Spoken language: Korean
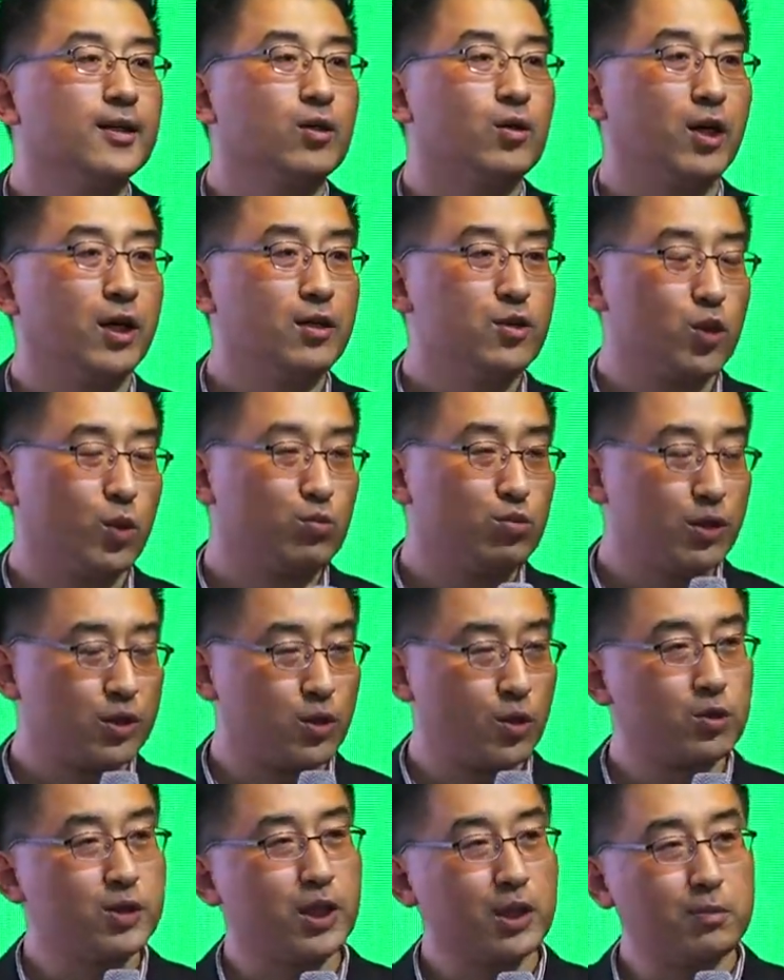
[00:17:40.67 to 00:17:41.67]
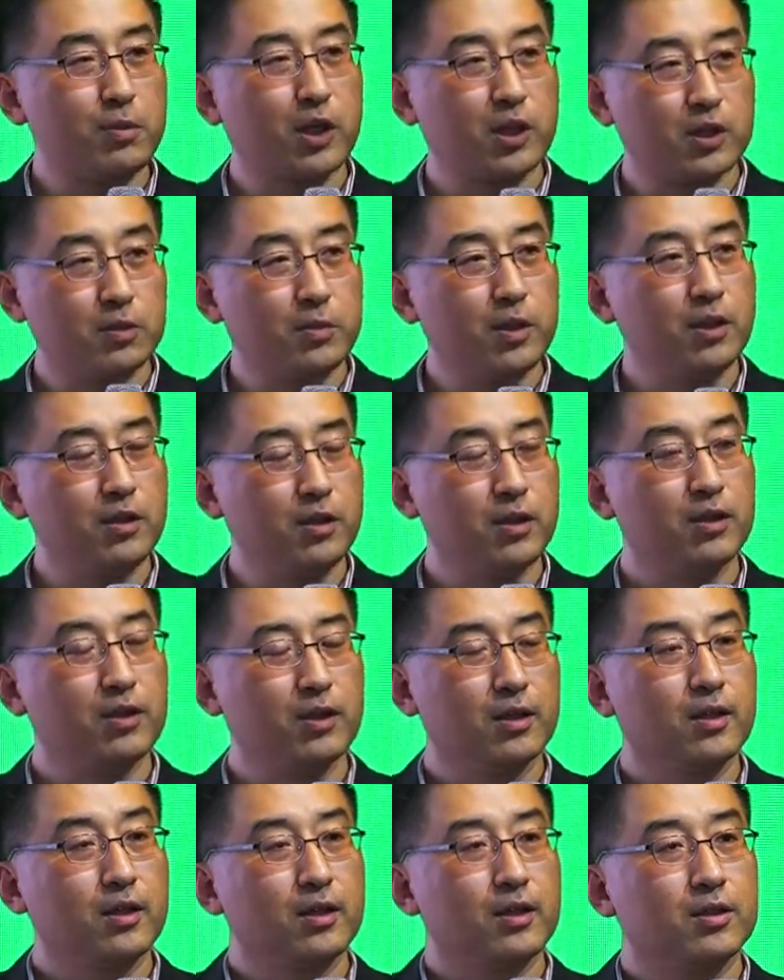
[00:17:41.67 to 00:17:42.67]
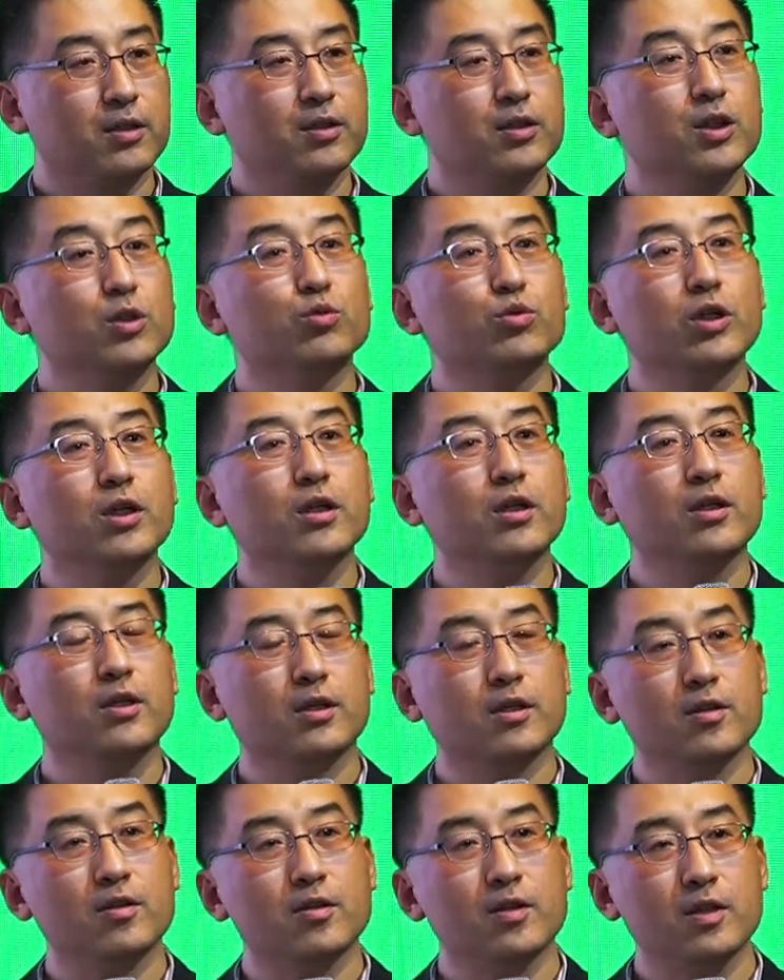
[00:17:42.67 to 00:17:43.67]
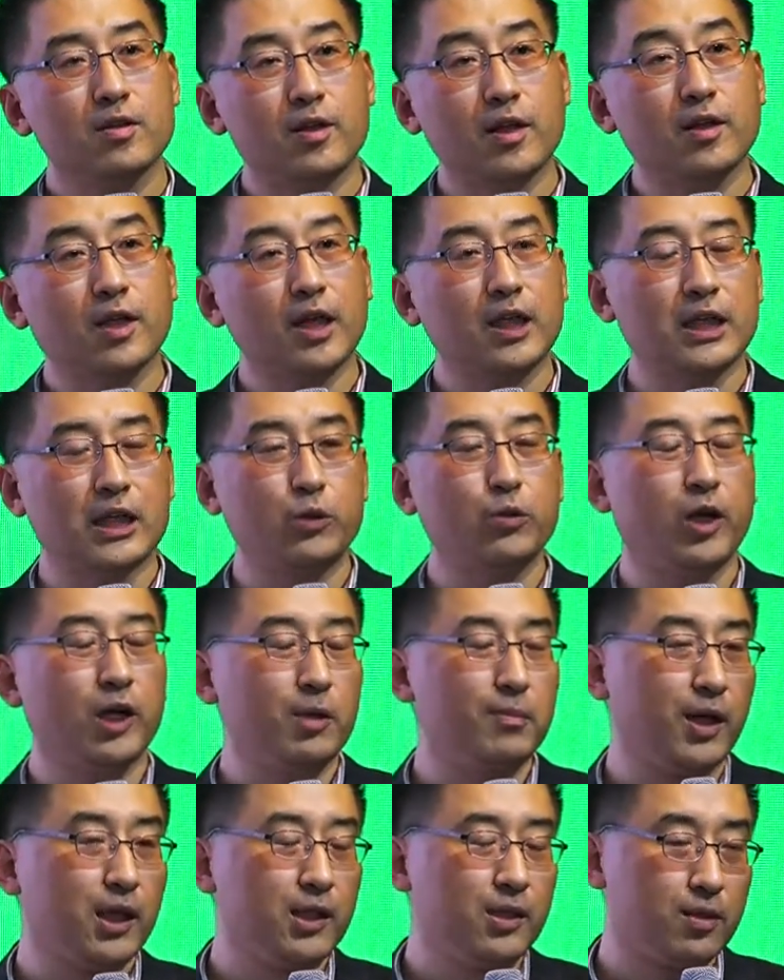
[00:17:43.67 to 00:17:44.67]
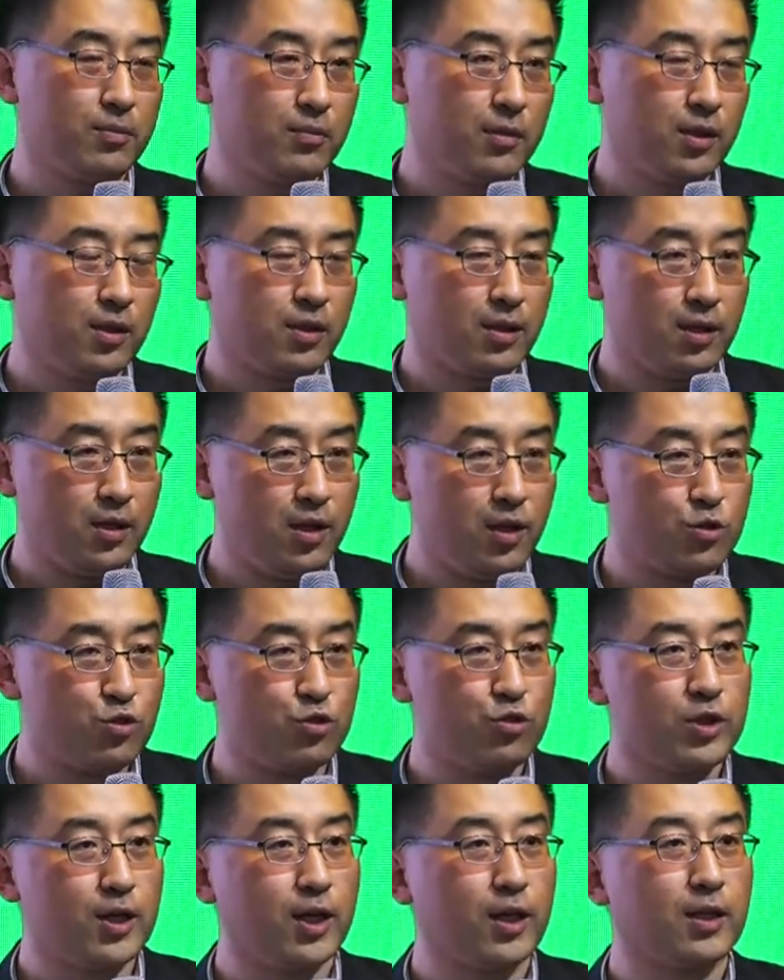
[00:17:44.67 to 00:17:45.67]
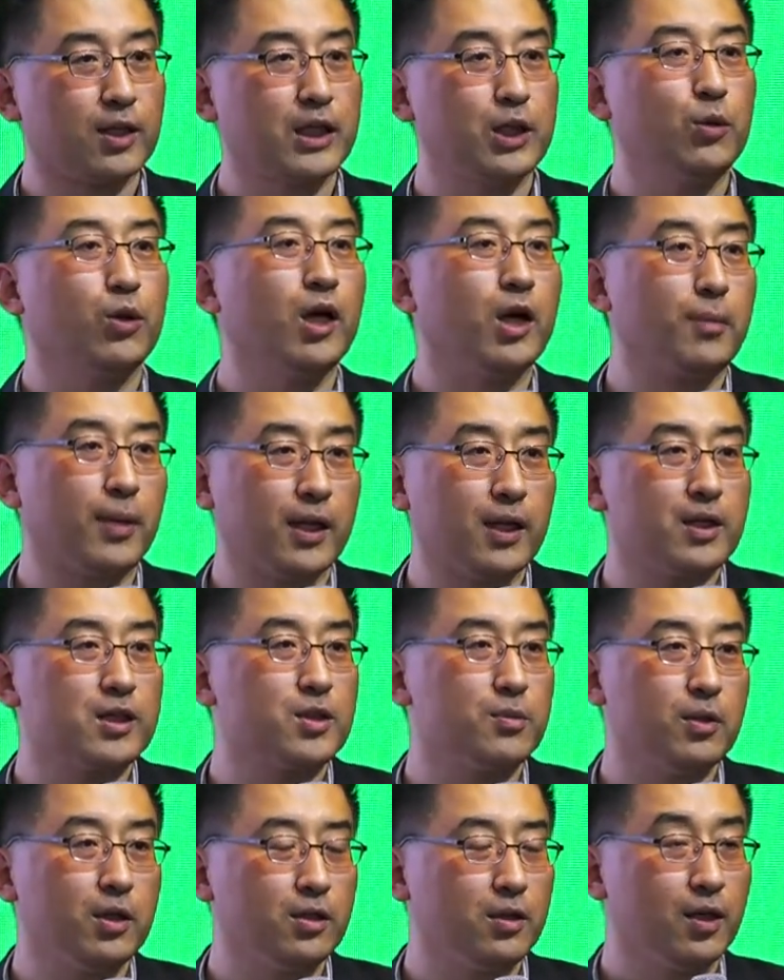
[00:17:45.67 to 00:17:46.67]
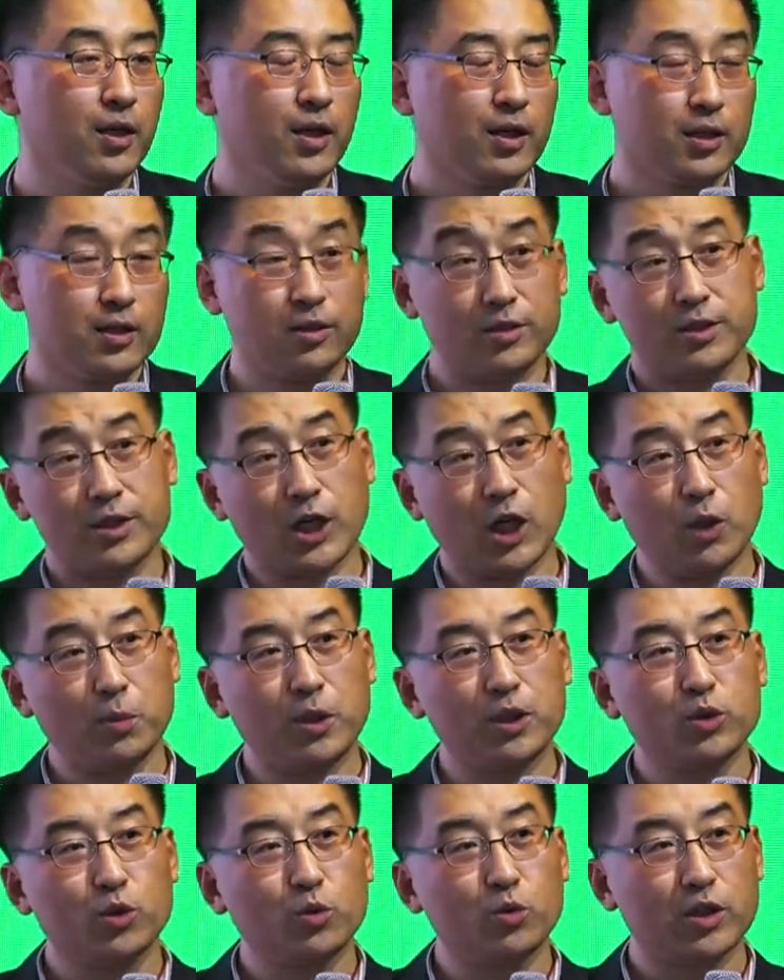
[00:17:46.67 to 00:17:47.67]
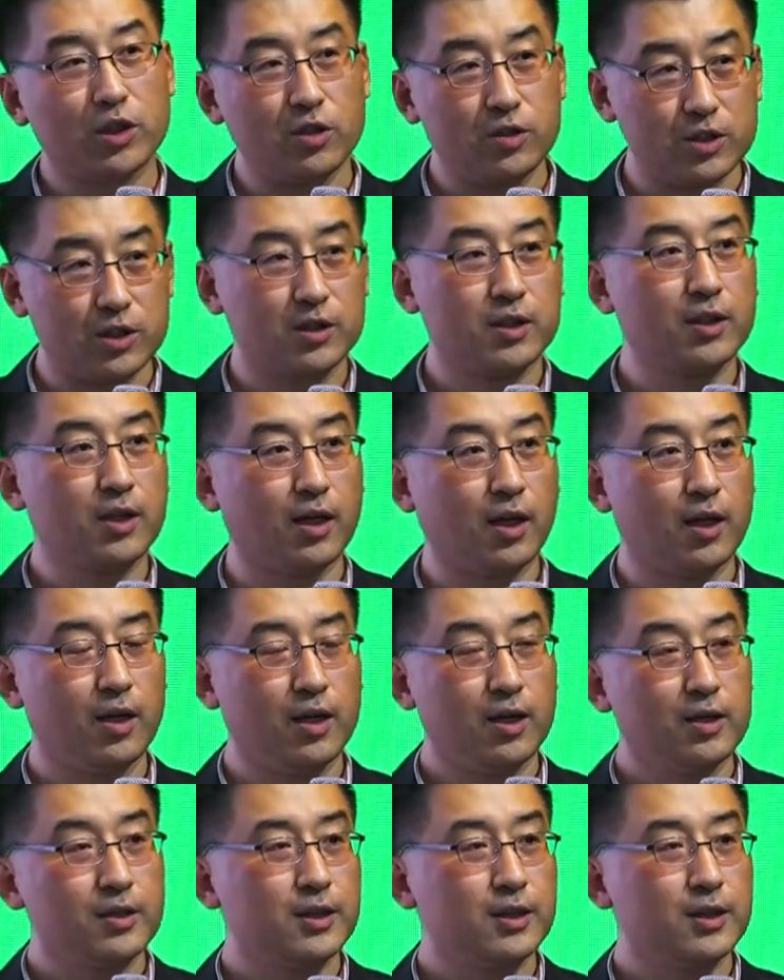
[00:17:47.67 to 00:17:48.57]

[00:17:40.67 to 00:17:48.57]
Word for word: 과연 정부가 정책을 바꾸면 그것이 우리 세상에 기회를 많이 늘려주느냐. 기회가 많아지면 그것이 창업 활동으로 이어지는가.